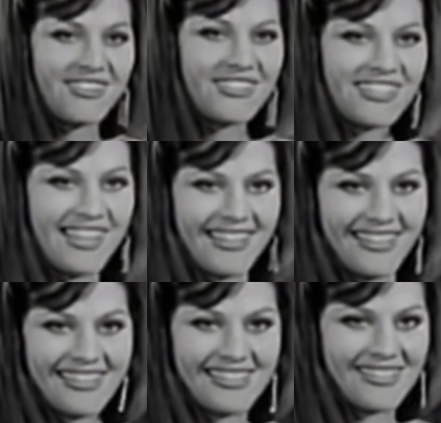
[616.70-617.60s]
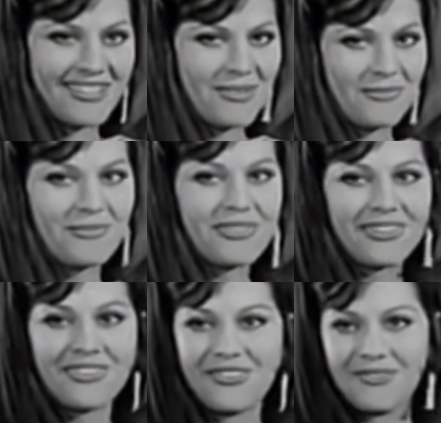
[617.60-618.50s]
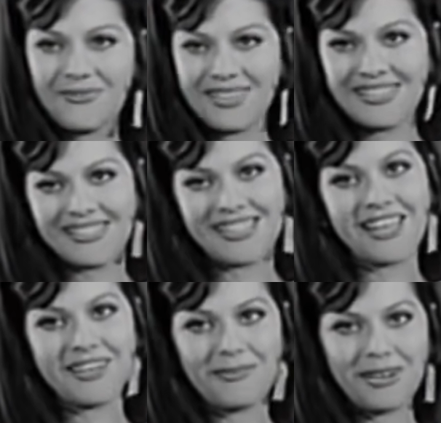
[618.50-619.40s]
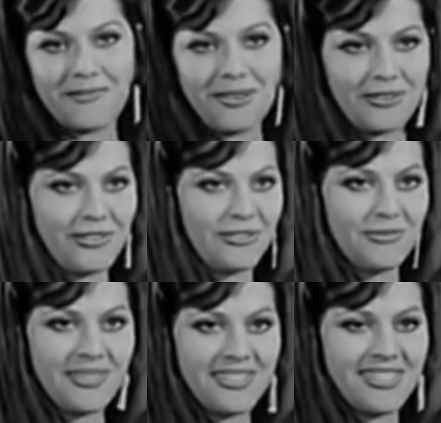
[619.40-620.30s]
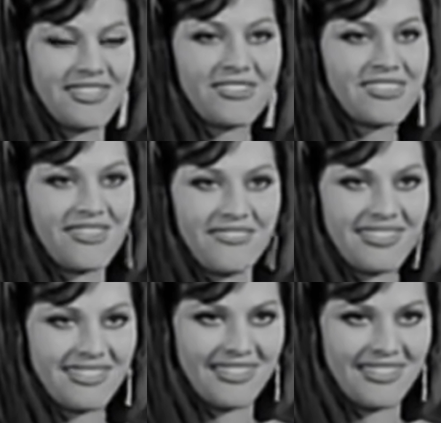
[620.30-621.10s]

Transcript: geldiniz. Bu mutlu günümde sizlerle beraber olduğum için çok sevinçliyim.